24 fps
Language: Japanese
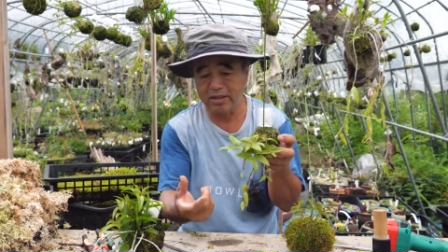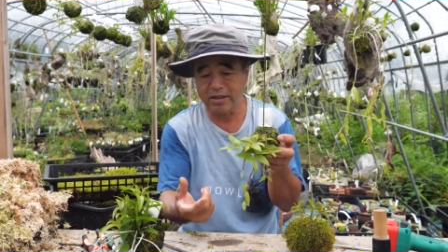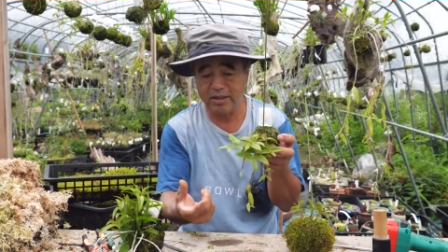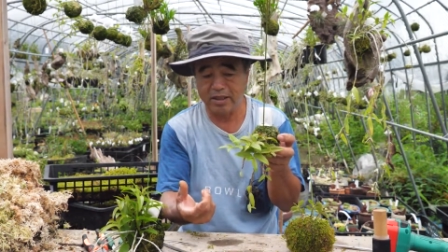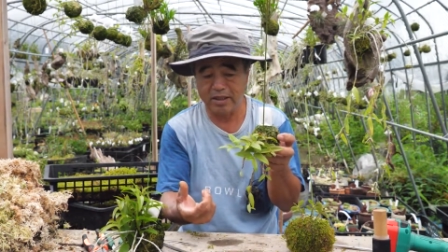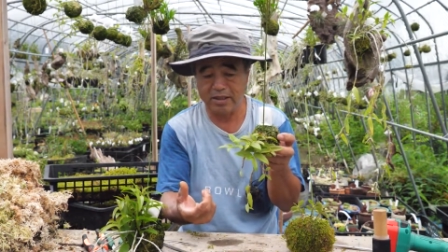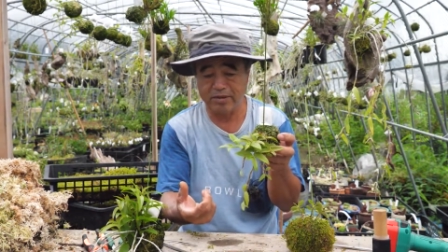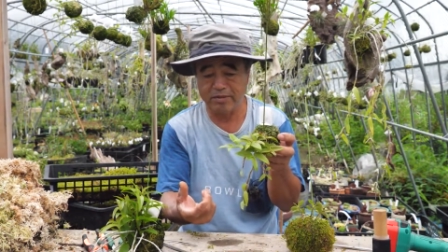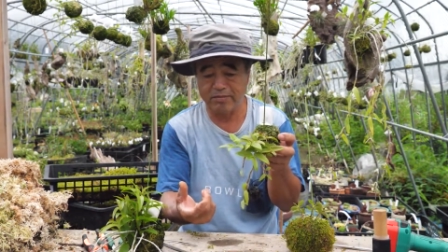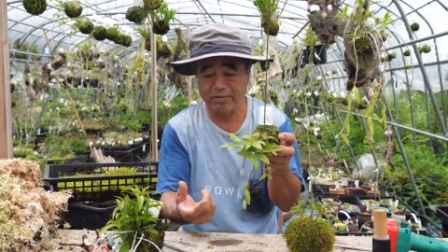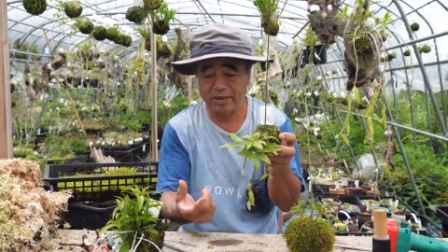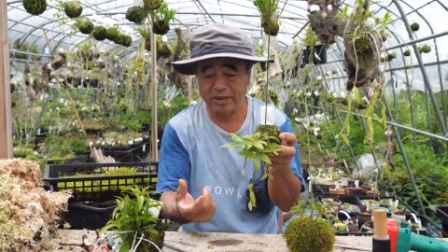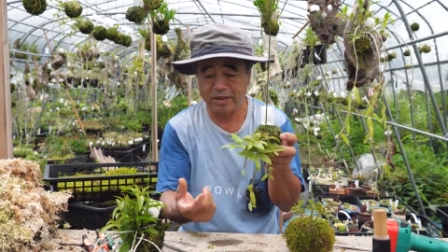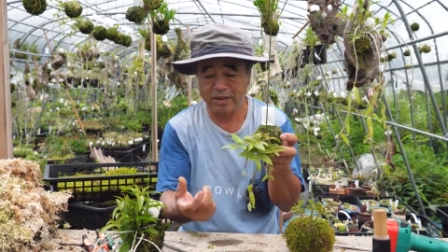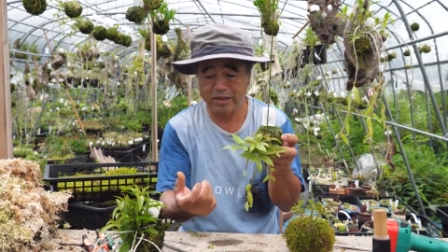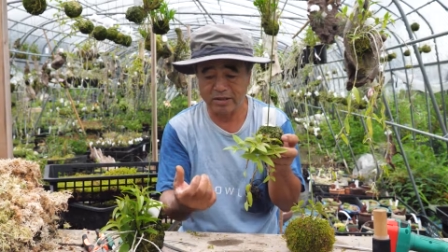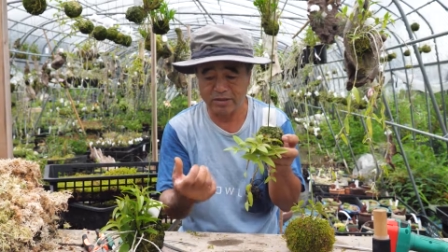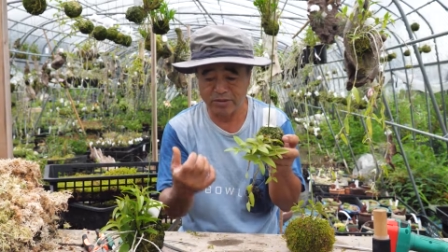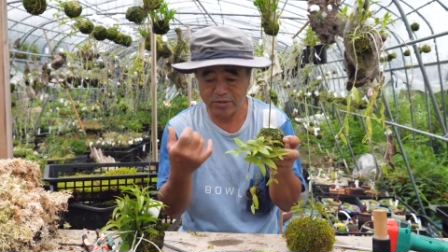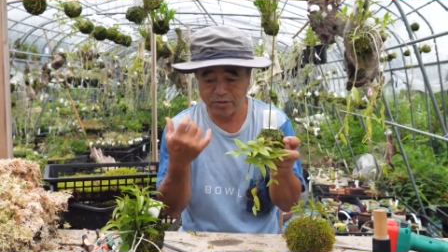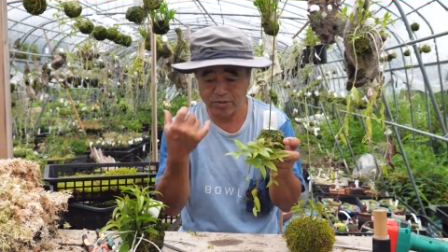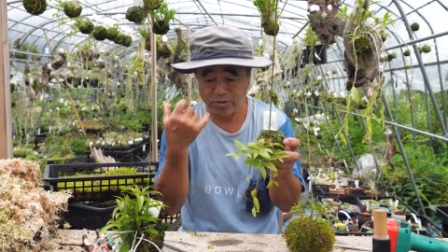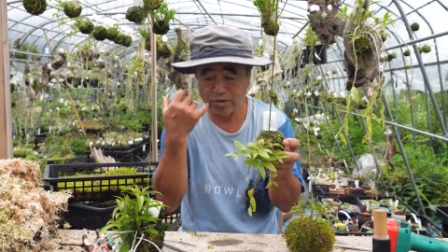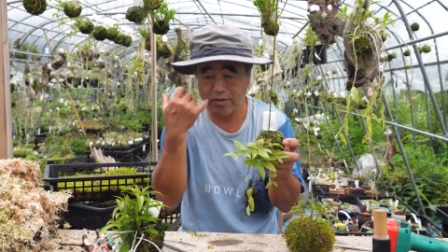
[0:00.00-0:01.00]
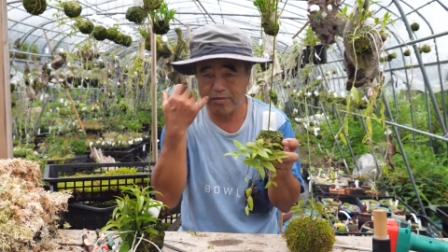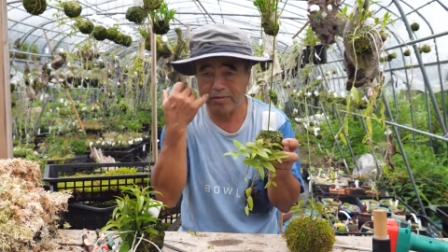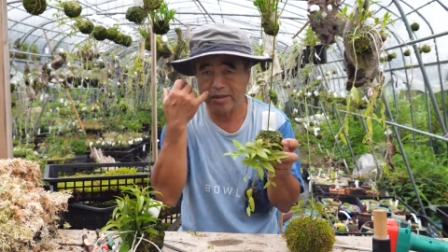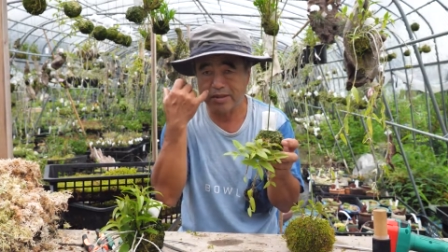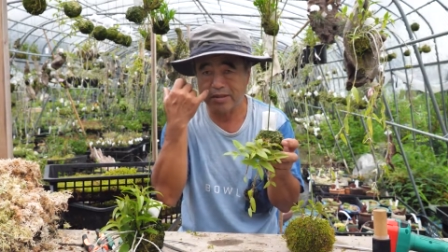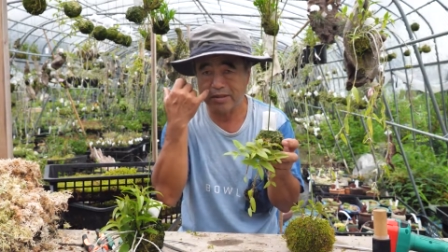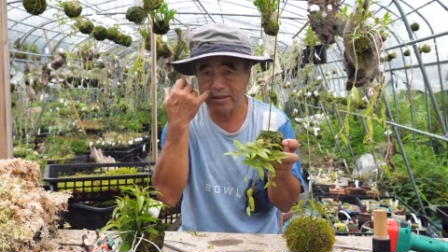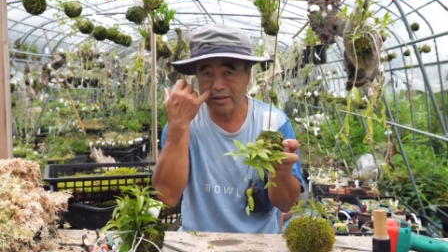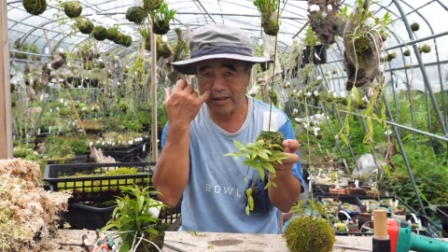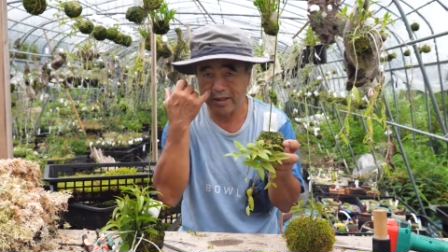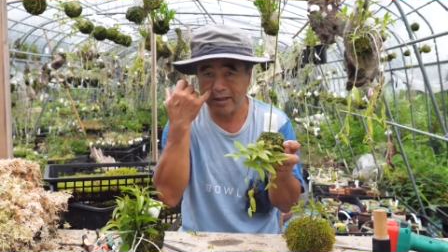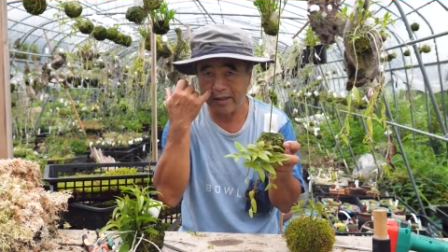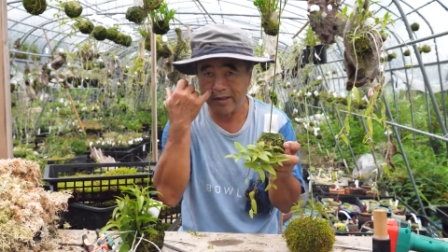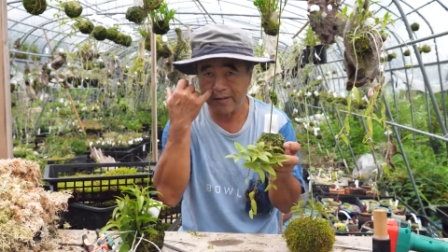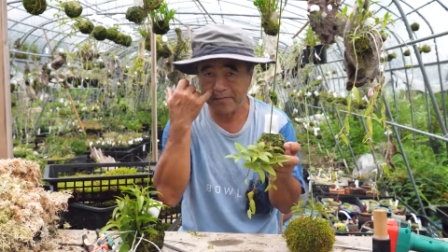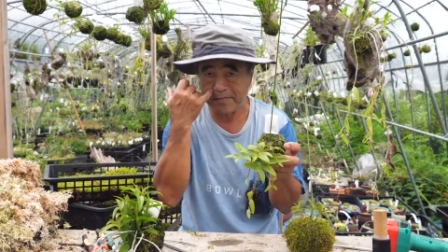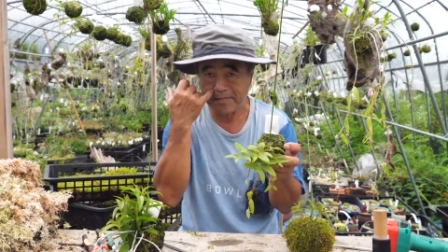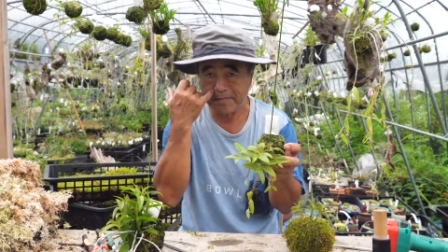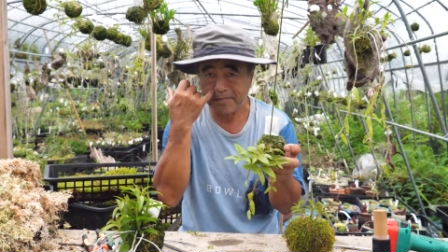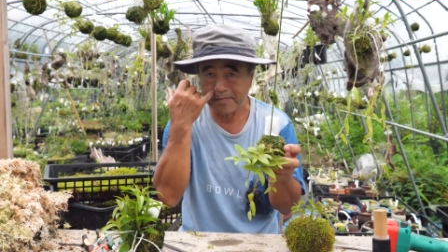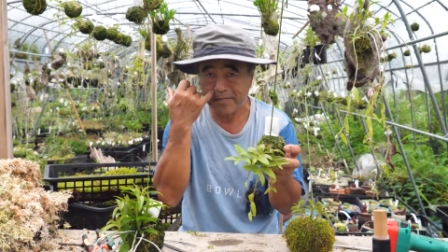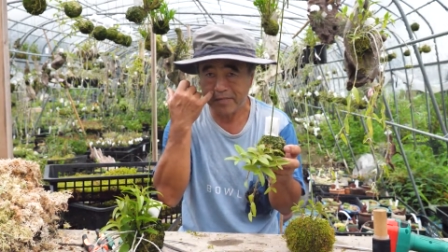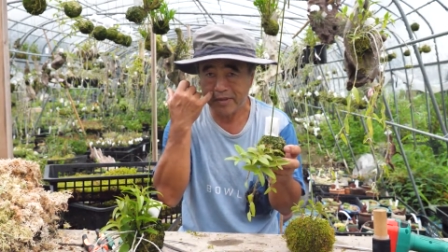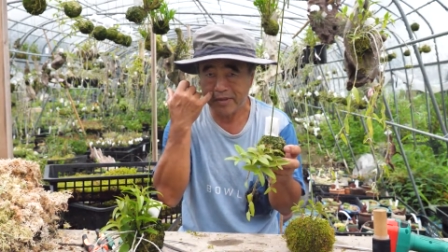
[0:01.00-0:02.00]
あのまた太りますんで
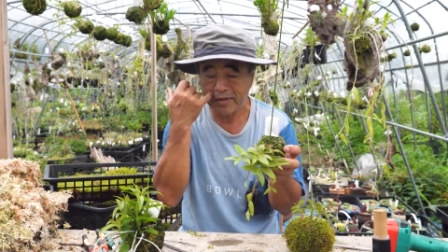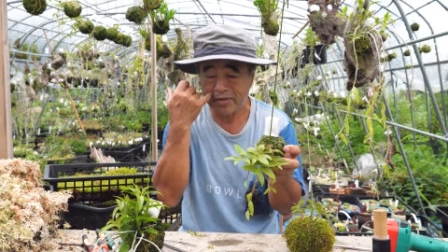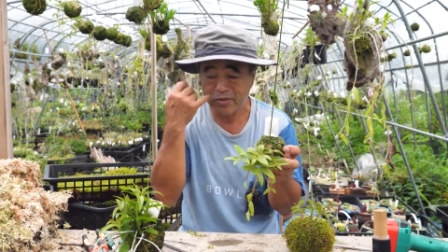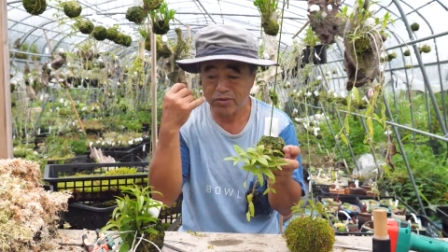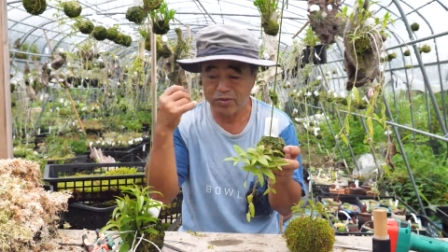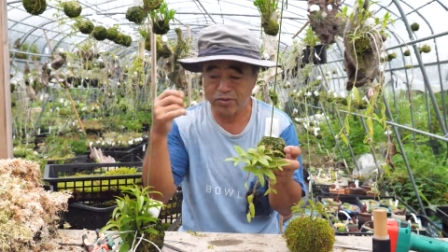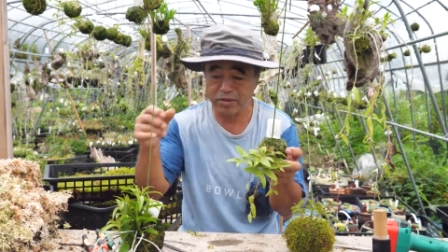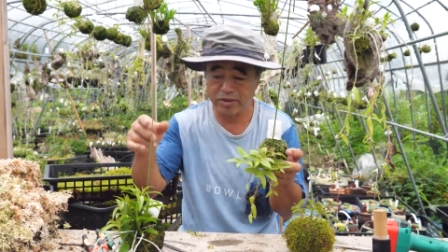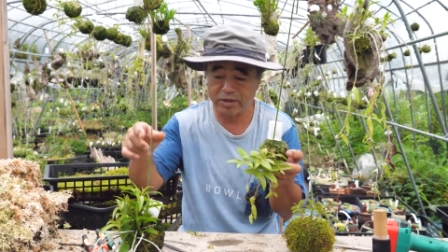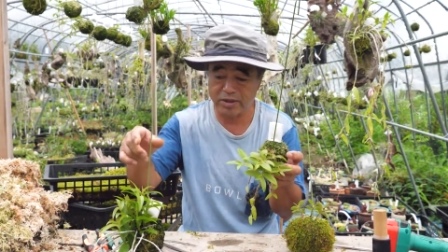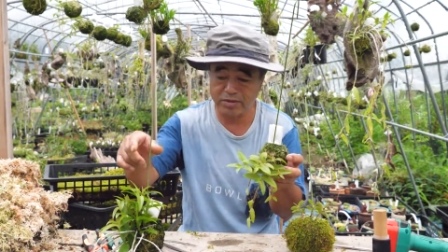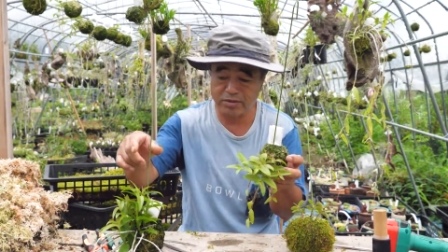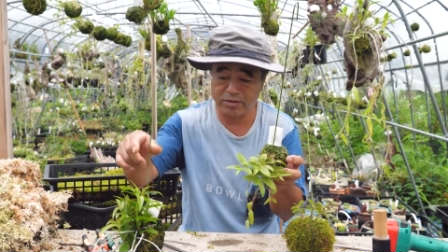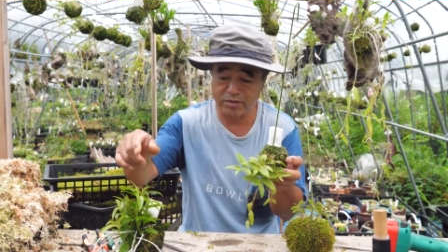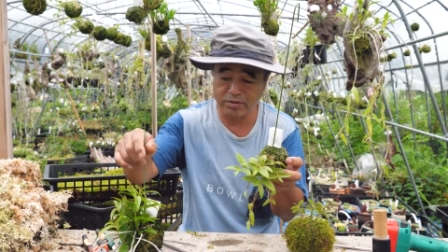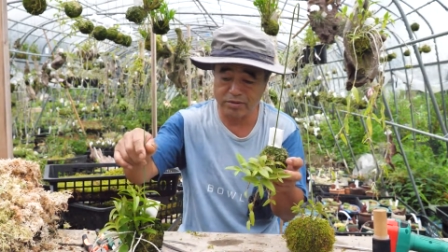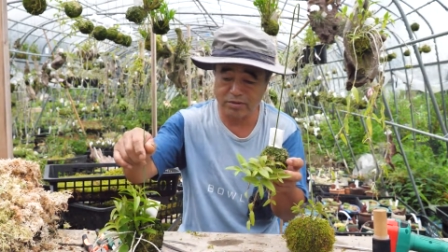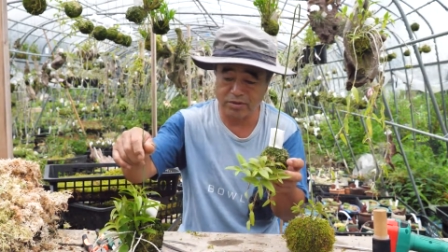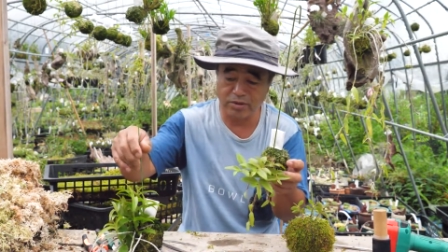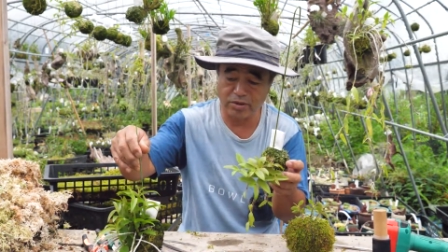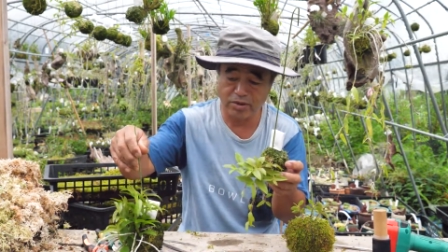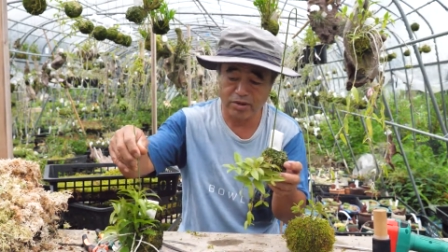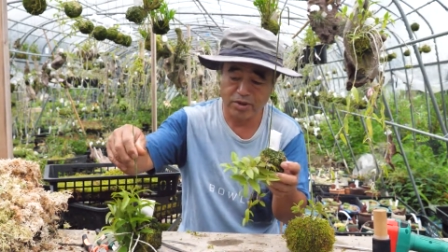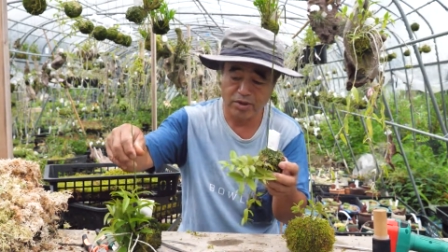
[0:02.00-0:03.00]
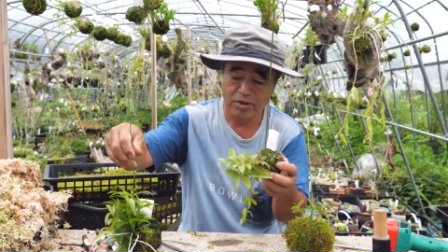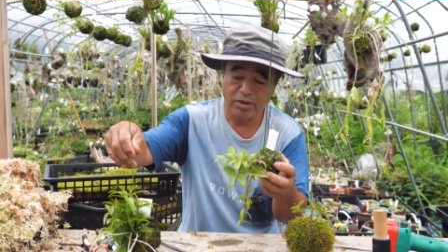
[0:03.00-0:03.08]
そうしてくると